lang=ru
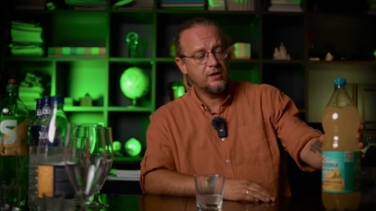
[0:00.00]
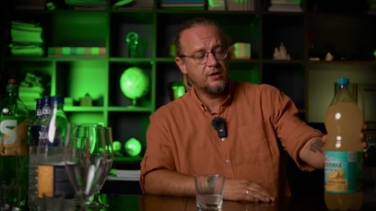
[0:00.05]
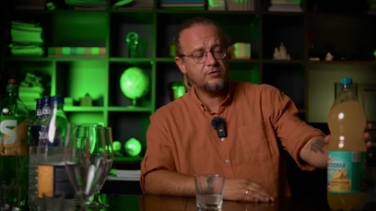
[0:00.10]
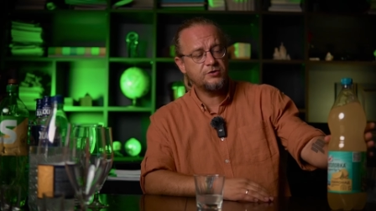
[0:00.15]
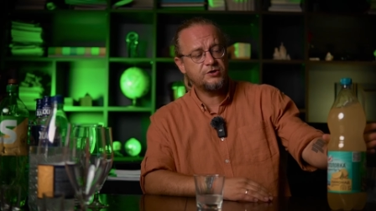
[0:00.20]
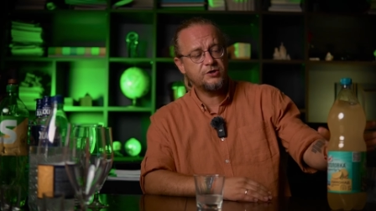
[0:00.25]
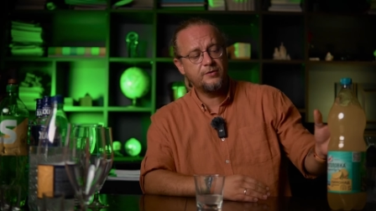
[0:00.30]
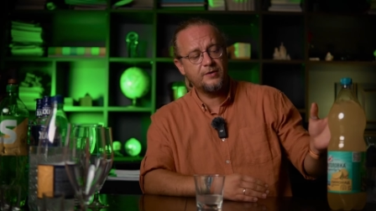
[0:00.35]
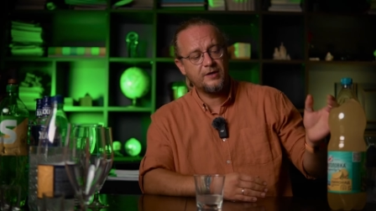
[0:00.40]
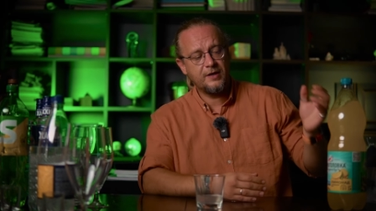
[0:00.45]

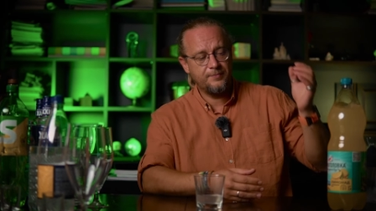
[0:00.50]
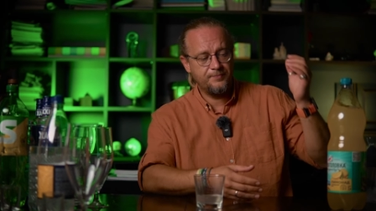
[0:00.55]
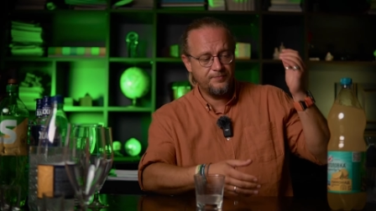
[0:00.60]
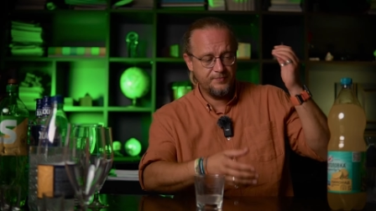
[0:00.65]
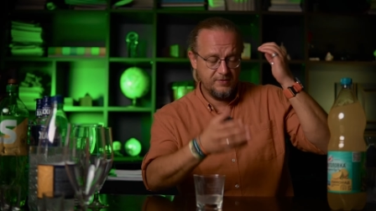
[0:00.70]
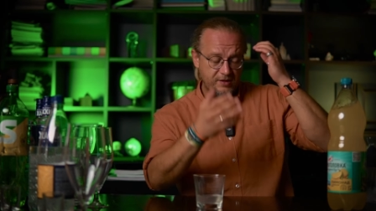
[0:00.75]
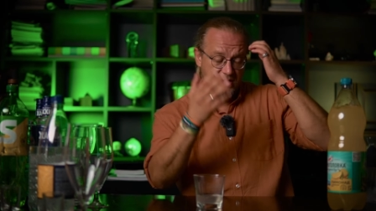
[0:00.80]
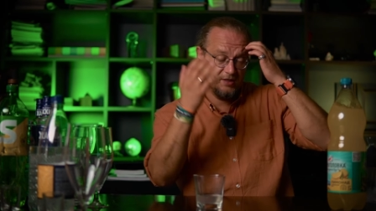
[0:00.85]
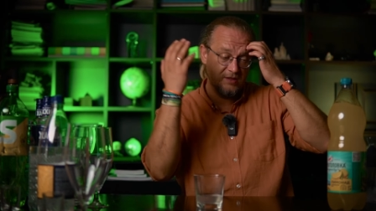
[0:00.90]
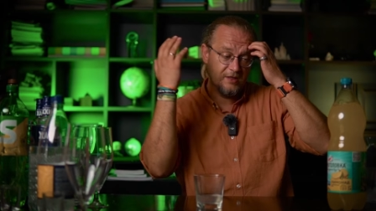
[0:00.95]
Короче говоря,
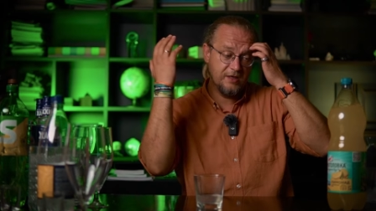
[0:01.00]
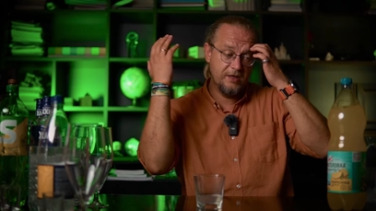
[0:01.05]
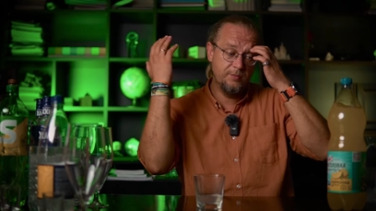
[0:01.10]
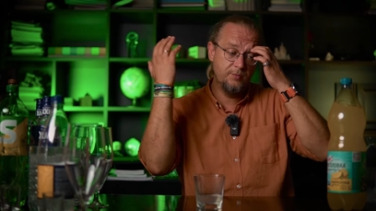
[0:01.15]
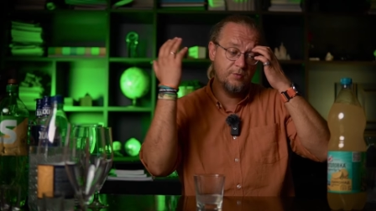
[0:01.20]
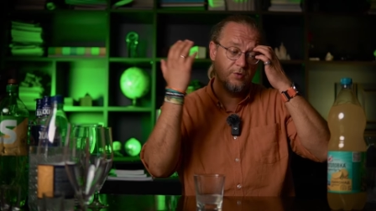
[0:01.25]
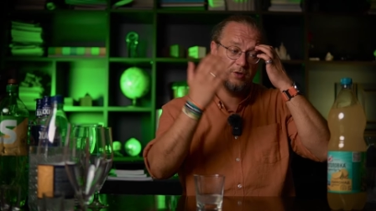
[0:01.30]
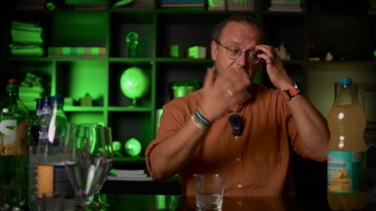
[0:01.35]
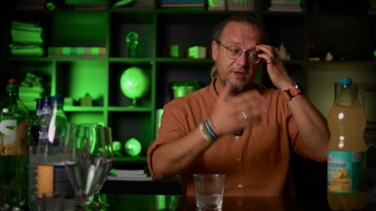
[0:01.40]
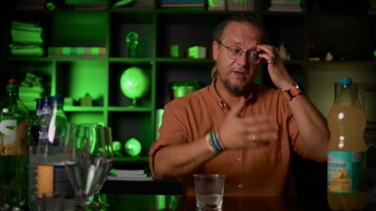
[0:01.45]
это
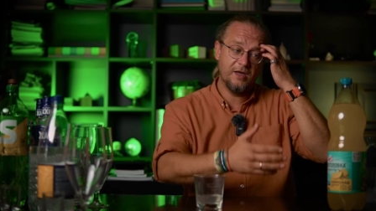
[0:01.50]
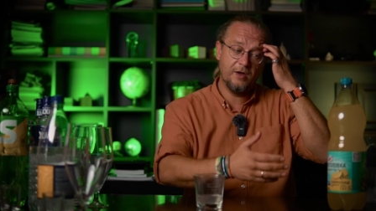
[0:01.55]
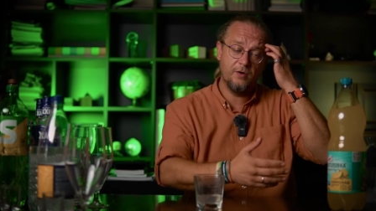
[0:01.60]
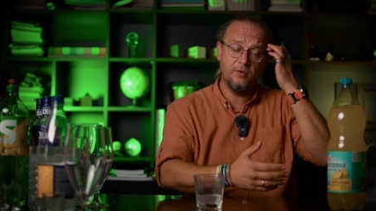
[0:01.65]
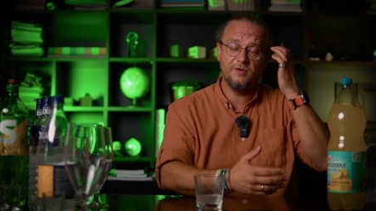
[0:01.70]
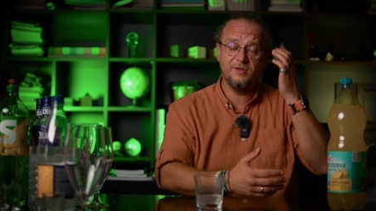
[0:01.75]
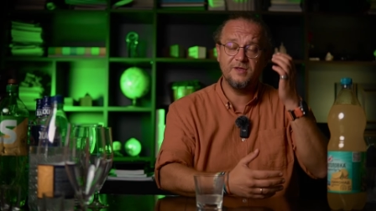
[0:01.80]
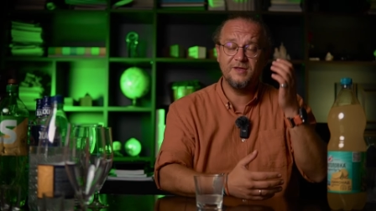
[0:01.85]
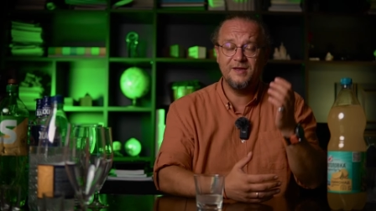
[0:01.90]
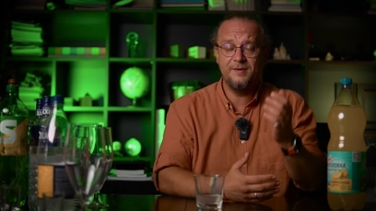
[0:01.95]
лимонный
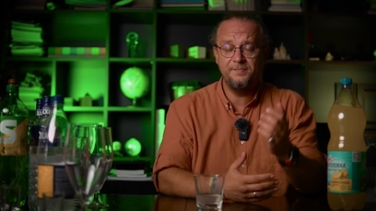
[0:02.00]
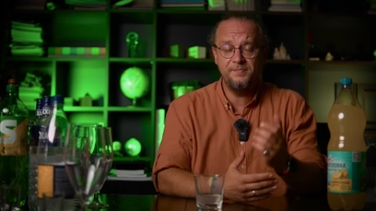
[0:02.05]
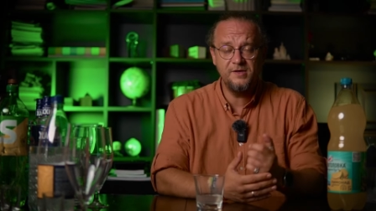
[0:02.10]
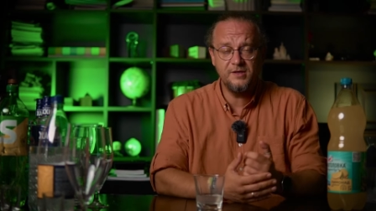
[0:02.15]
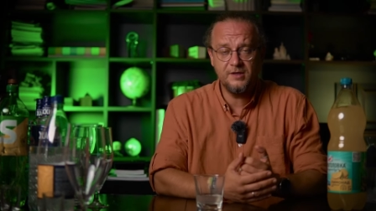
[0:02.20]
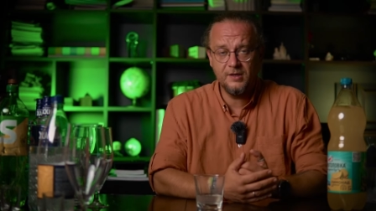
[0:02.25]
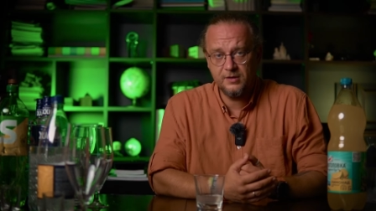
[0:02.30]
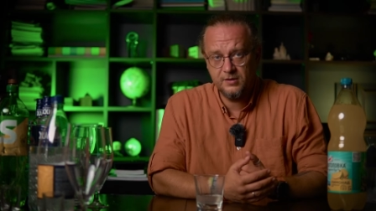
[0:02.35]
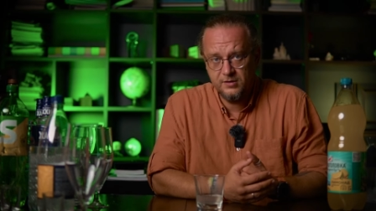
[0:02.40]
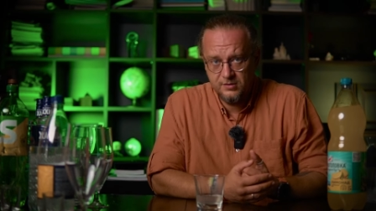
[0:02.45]
какой-то
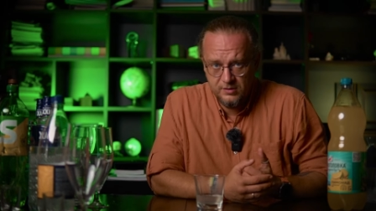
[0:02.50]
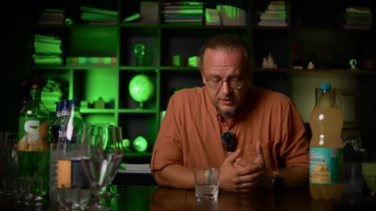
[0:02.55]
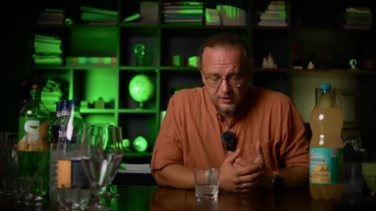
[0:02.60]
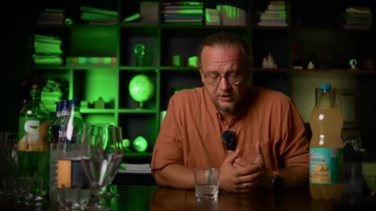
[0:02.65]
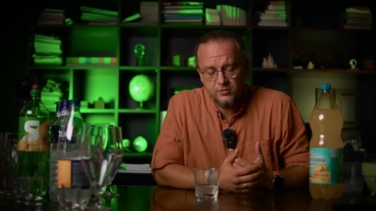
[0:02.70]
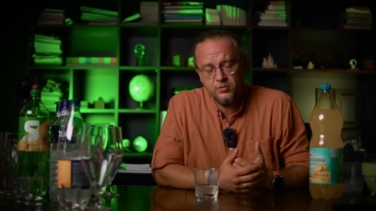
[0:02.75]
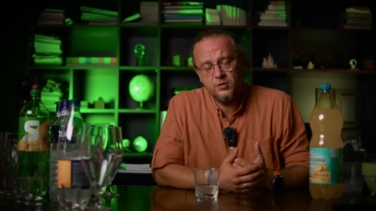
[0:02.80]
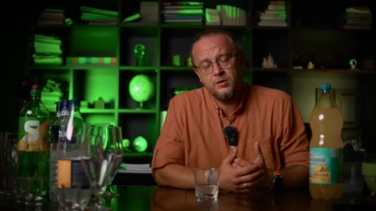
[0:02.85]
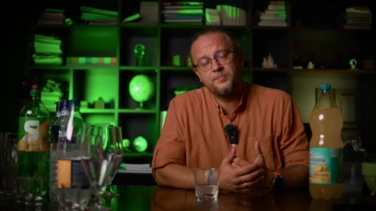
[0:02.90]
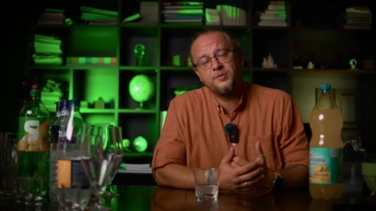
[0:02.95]
напиток,
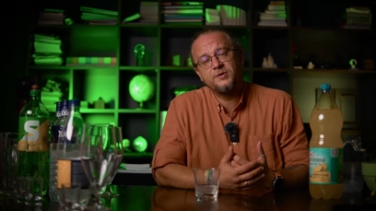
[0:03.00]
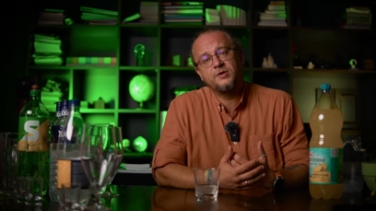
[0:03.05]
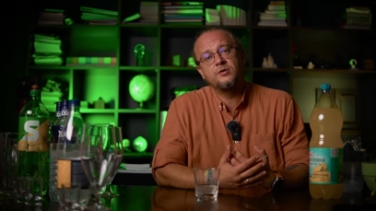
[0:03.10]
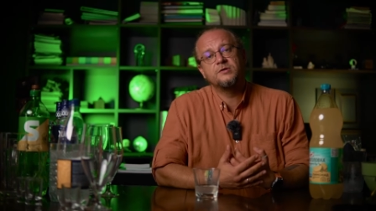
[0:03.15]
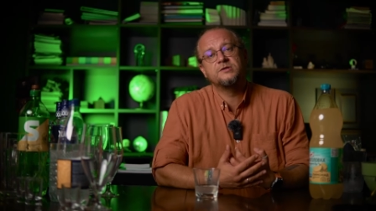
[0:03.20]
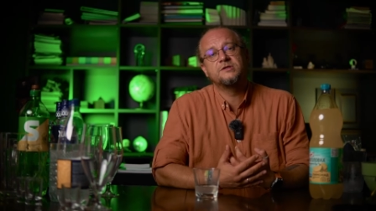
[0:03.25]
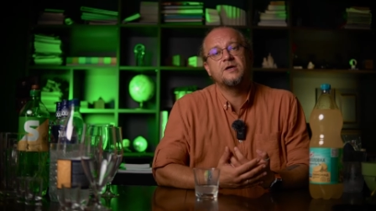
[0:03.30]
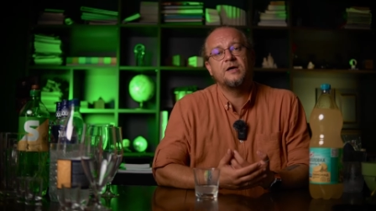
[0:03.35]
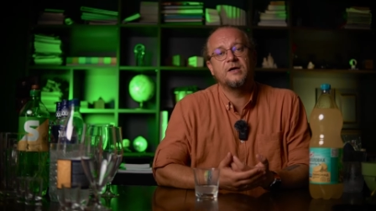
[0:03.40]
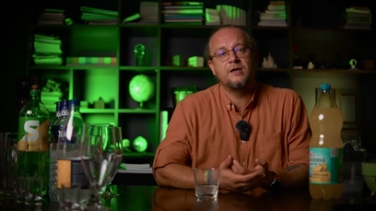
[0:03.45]
который
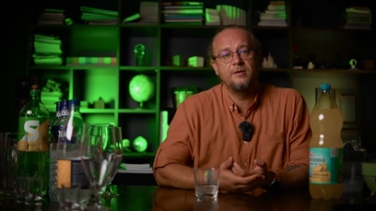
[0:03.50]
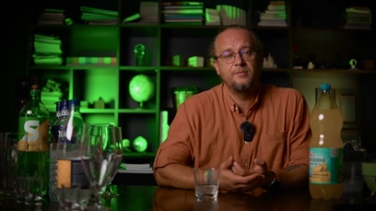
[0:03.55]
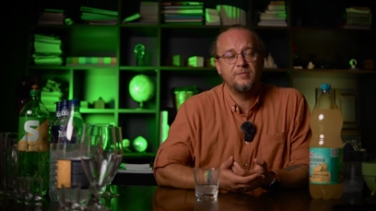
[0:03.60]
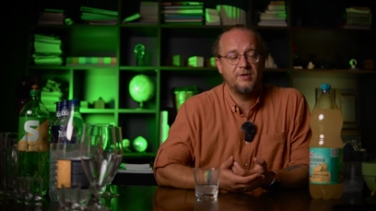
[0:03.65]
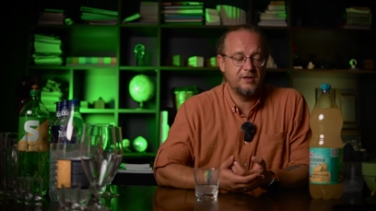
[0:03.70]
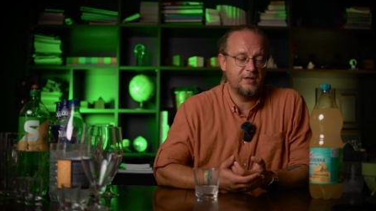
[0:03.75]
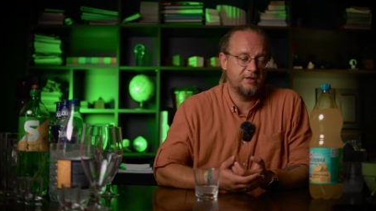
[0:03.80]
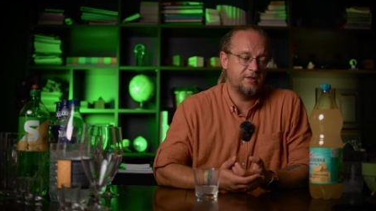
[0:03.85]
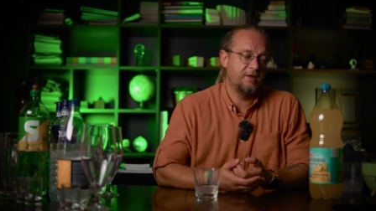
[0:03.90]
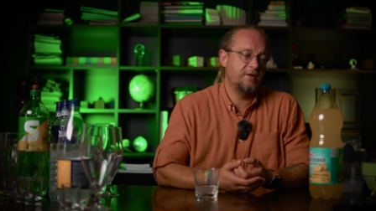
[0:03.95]
подается как
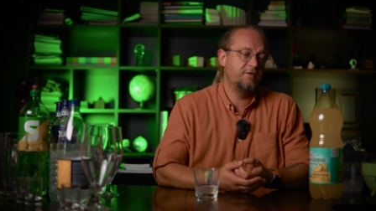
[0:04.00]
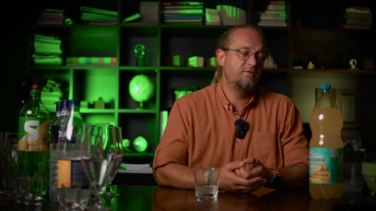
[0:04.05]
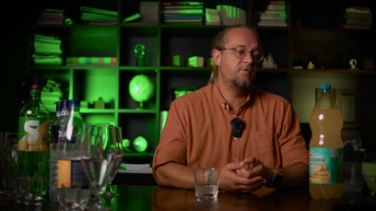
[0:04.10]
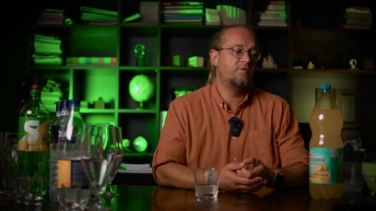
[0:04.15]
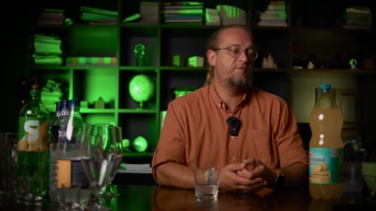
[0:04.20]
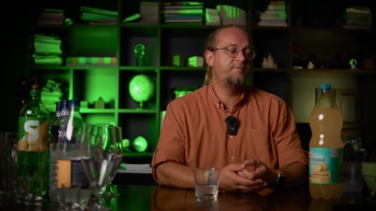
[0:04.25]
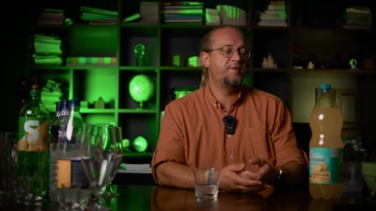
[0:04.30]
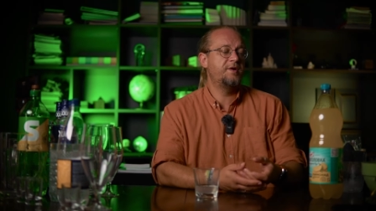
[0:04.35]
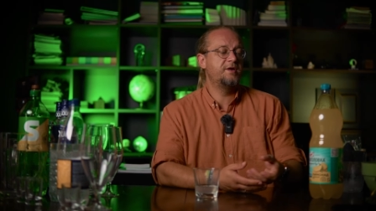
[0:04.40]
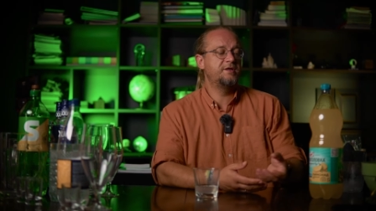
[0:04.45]
лимонад.
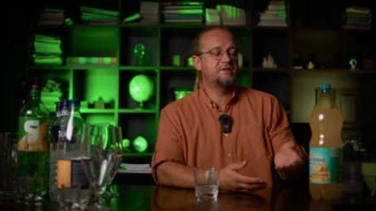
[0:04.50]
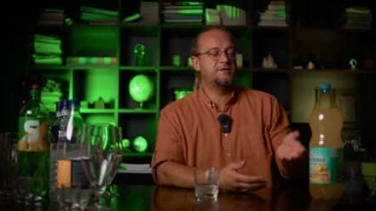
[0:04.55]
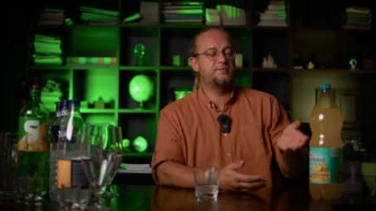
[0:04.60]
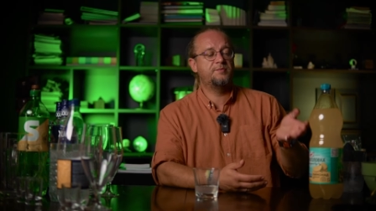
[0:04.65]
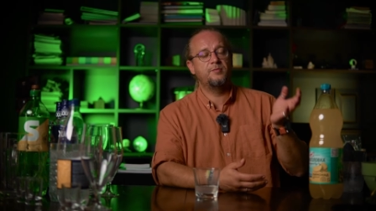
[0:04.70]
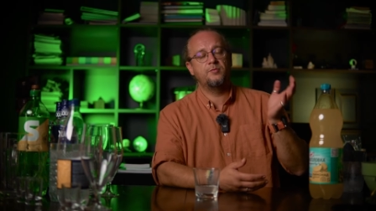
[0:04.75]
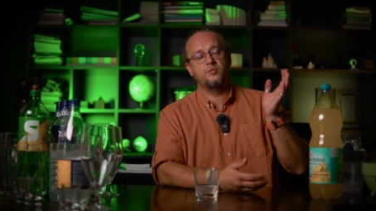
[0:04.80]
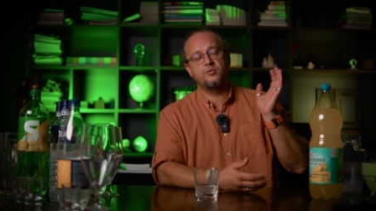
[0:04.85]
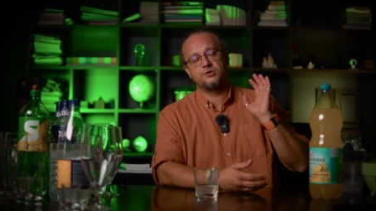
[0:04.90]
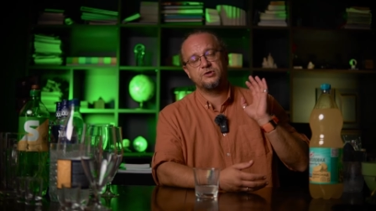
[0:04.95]
Его, в
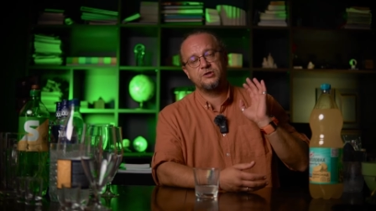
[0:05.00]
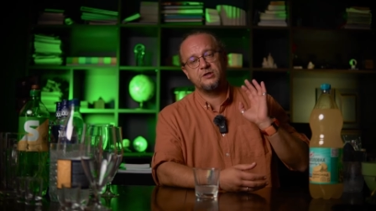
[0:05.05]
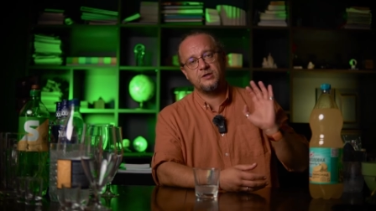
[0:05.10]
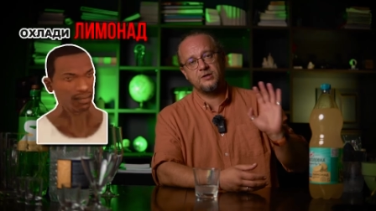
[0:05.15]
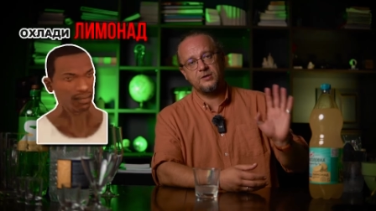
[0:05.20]
принципе, можно